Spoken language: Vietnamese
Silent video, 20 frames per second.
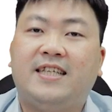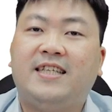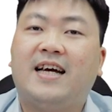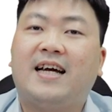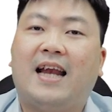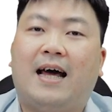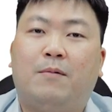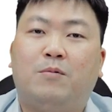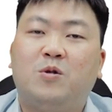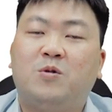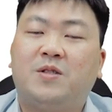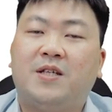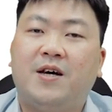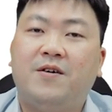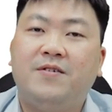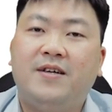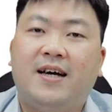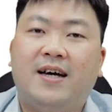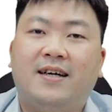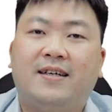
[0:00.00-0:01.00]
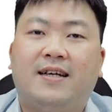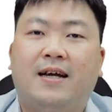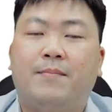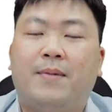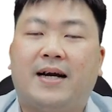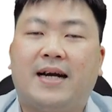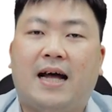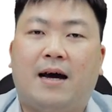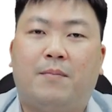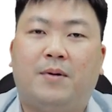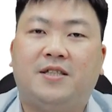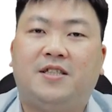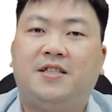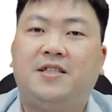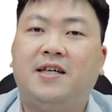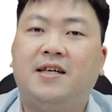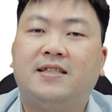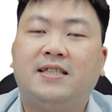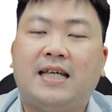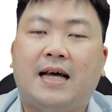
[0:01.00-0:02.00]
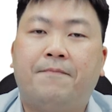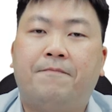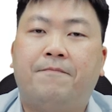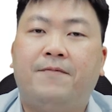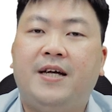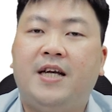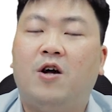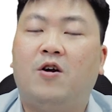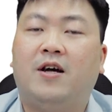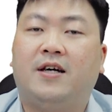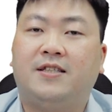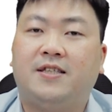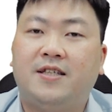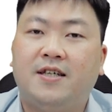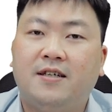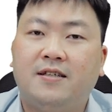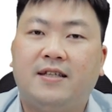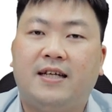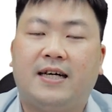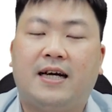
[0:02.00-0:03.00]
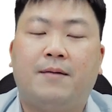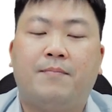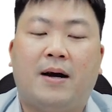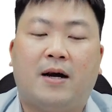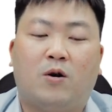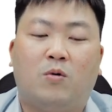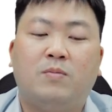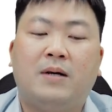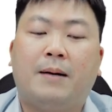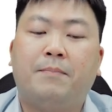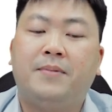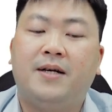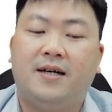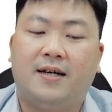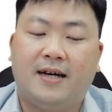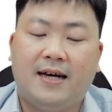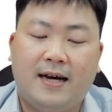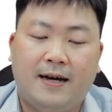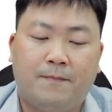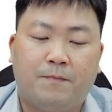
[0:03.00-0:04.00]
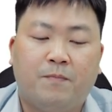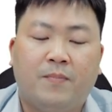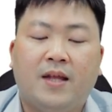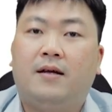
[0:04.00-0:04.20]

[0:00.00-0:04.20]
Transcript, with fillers: xin nhắc lại một chút xíu nhé, để bạn nào mà chưa xem video lần trước thì các bạn cũng nắm được ha